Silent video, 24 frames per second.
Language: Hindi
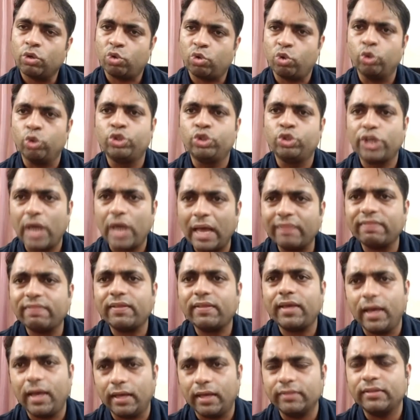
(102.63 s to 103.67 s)
गुजरात
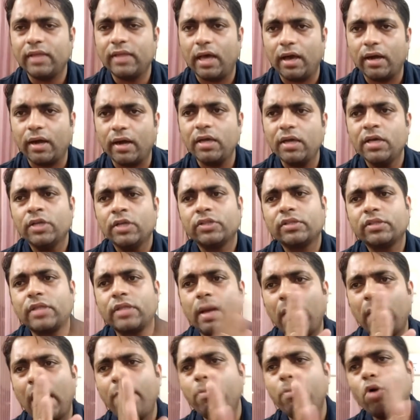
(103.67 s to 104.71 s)
के अंदर
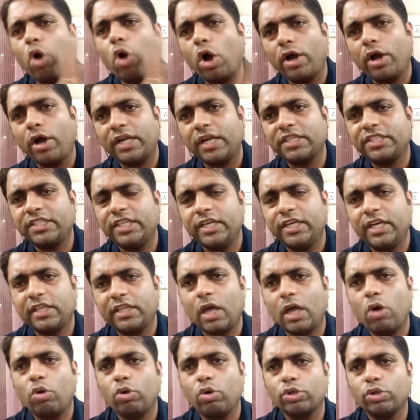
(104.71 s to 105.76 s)
तमाम कांग्रेसी
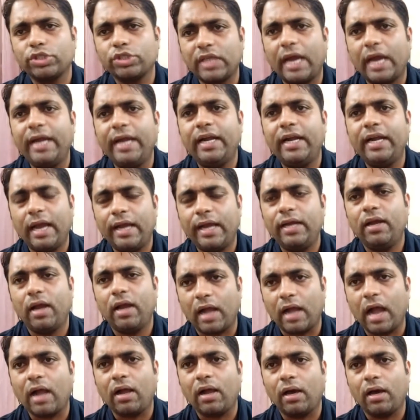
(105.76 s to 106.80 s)
नेताओं को साइड लाइन
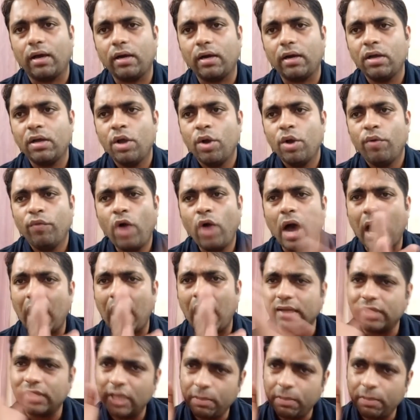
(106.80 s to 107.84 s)
लगाकर वो
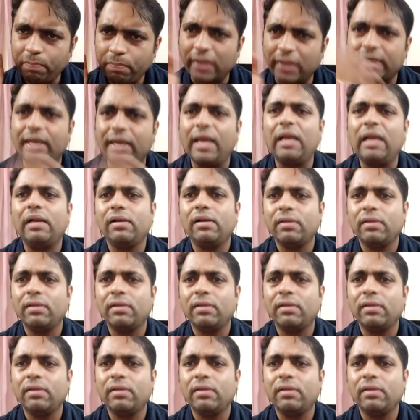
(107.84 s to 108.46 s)
हार्दिक पटेल